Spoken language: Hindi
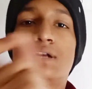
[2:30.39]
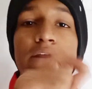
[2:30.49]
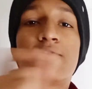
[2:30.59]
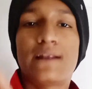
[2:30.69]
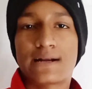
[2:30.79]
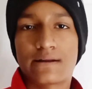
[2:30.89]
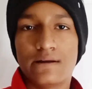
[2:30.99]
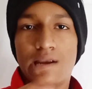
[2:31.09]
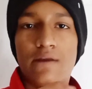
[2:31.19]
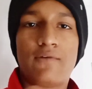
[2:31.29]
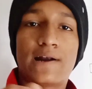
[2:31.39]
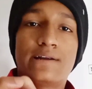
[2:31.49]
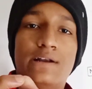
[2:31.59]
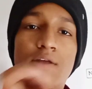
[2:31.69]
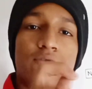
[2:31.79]
डिफ्लेक्ट कर रही है रिफ्लेक्ट
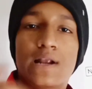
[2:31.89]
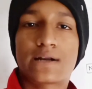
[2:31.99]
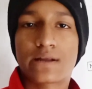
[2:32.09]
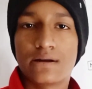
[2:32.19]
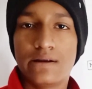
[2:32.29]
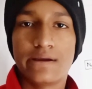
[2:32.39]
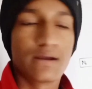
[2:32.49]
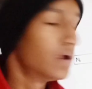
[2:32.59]
नहीं डिफ्लेक्ट कर रही है